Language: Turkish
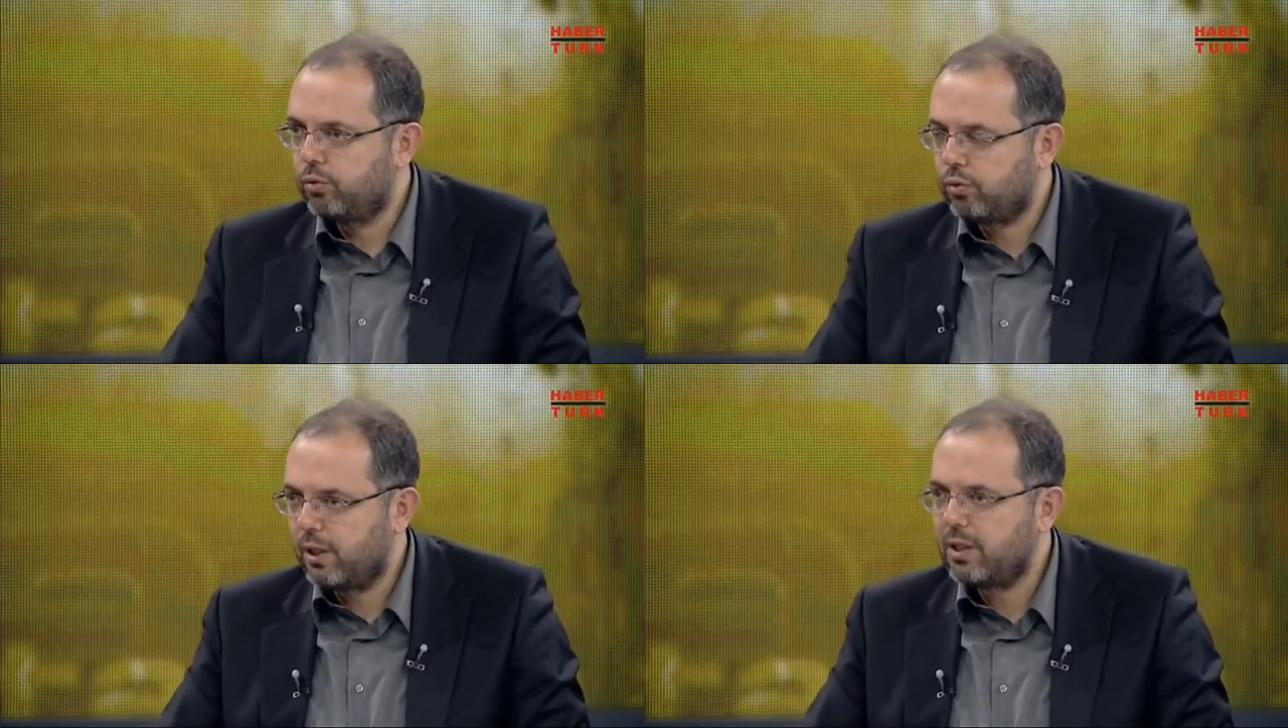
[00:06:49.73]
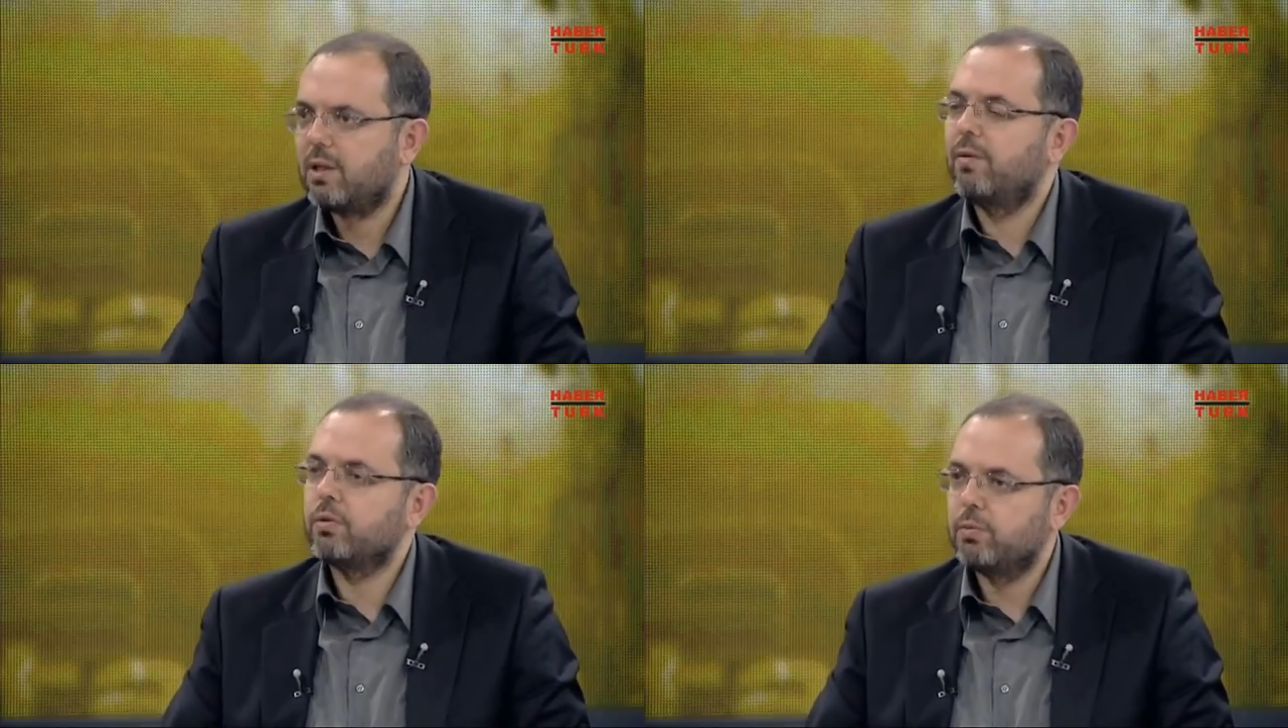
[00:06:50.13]
Türkleri
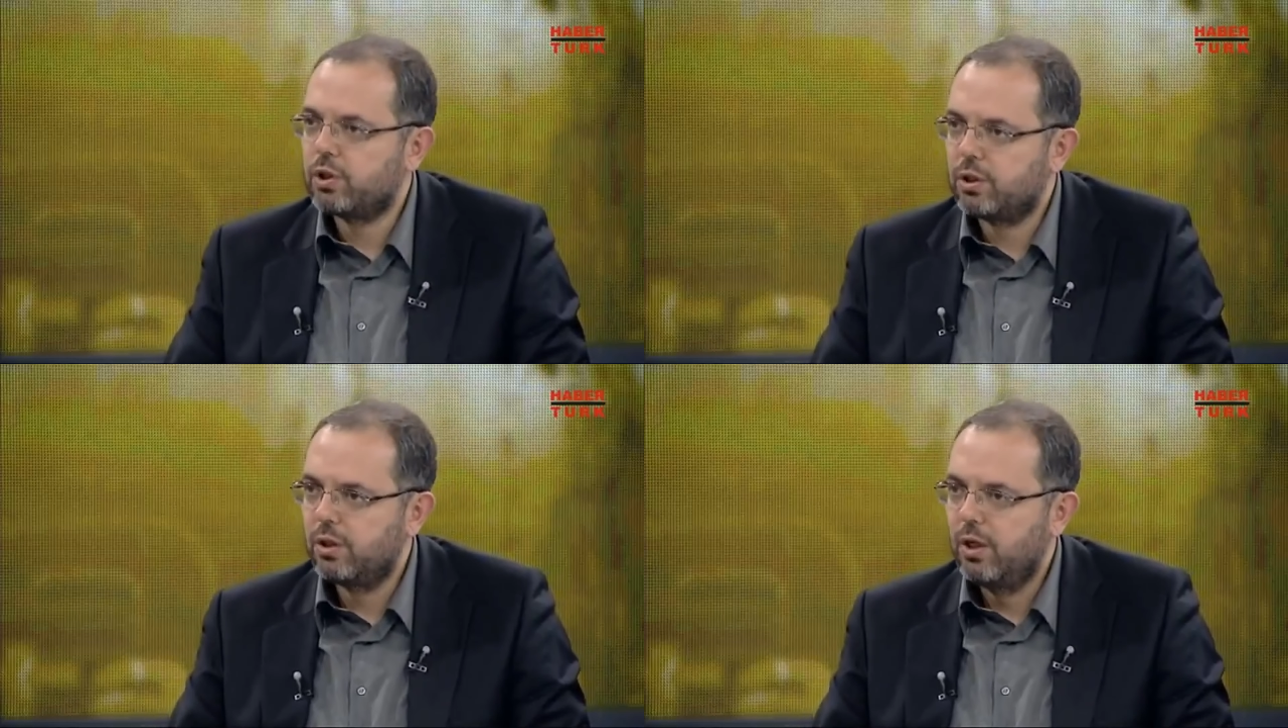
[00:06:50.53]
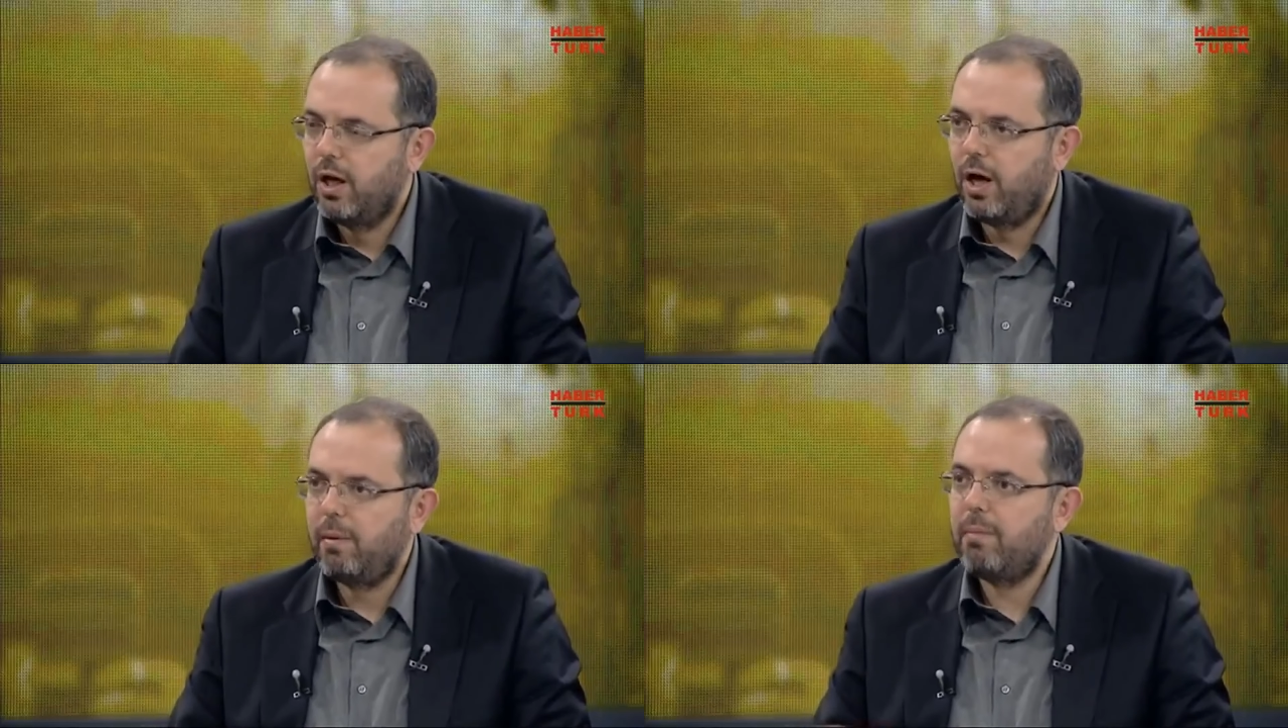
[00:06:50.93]
savaşmıştır.
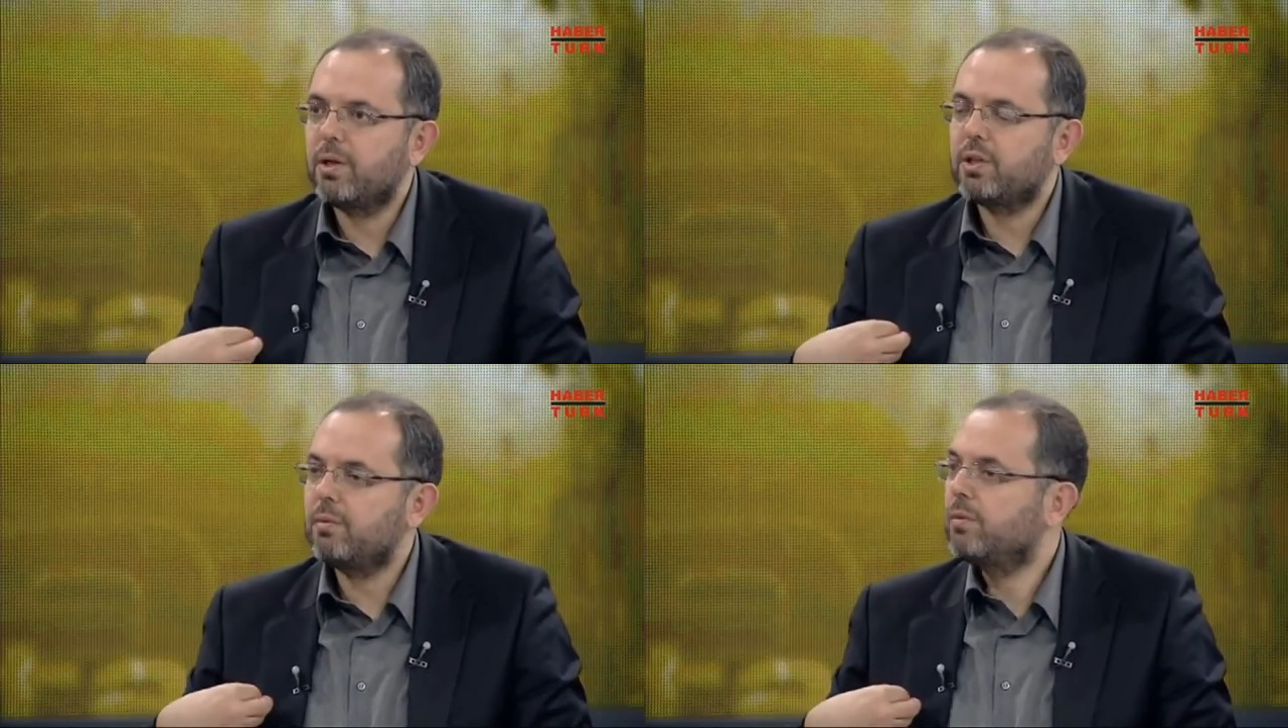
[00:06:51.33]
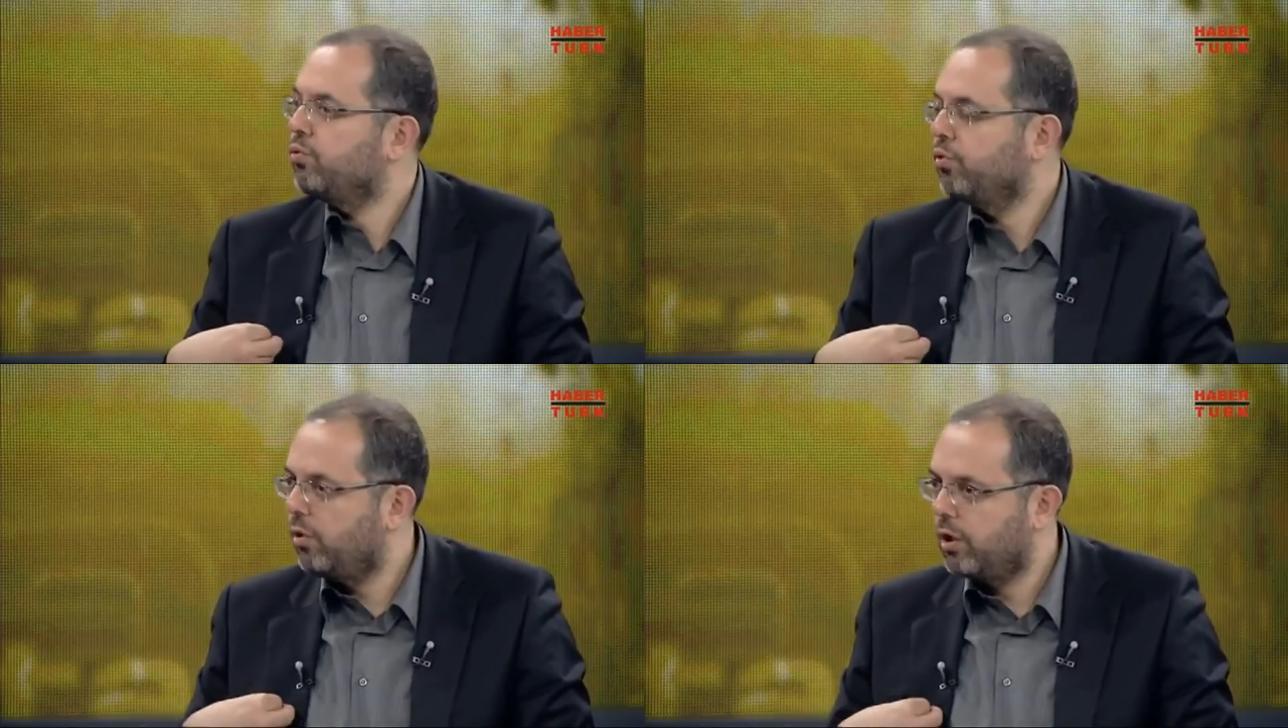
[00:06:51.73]
Ama en başta bizim
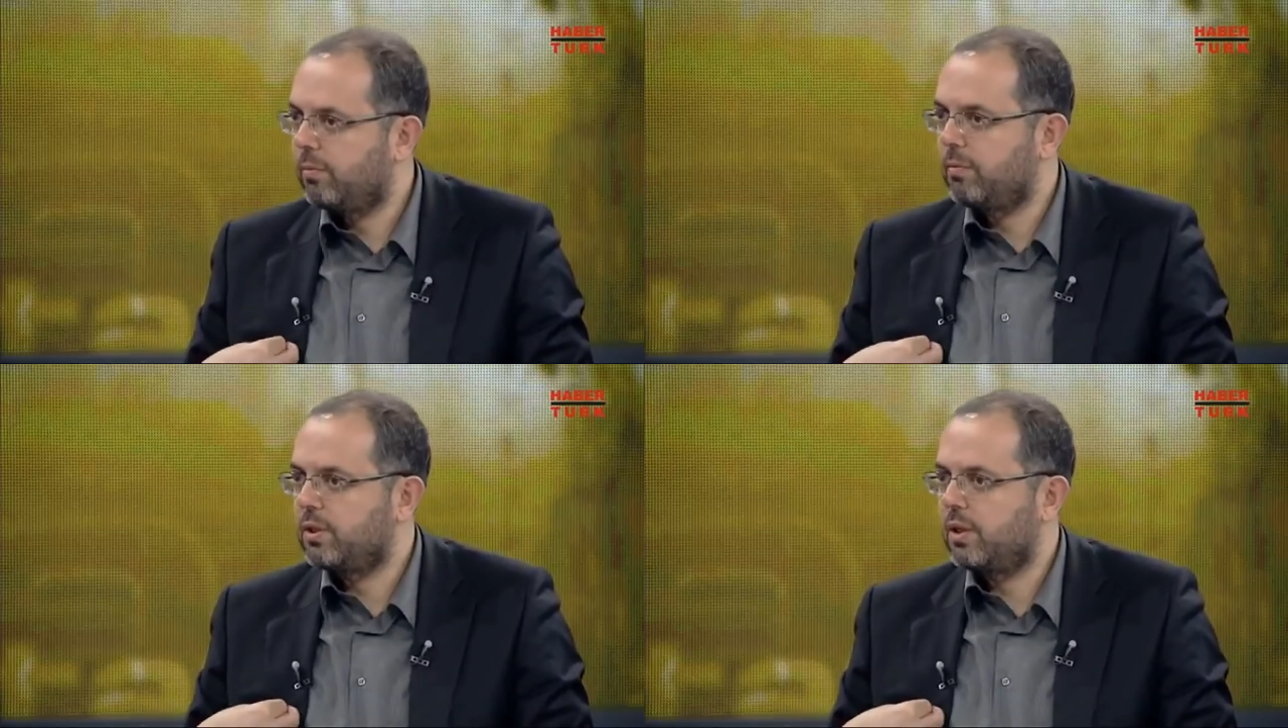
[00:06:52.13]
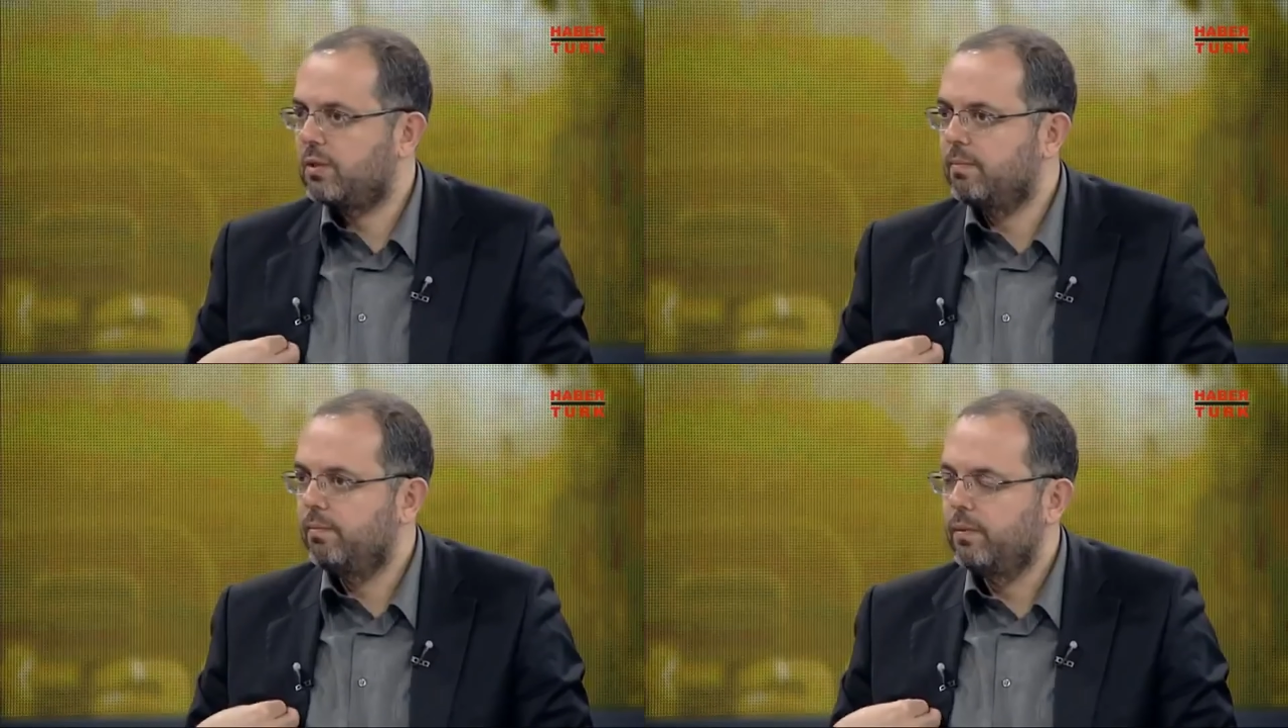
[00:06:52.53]
şunu öğretmemiz lazım.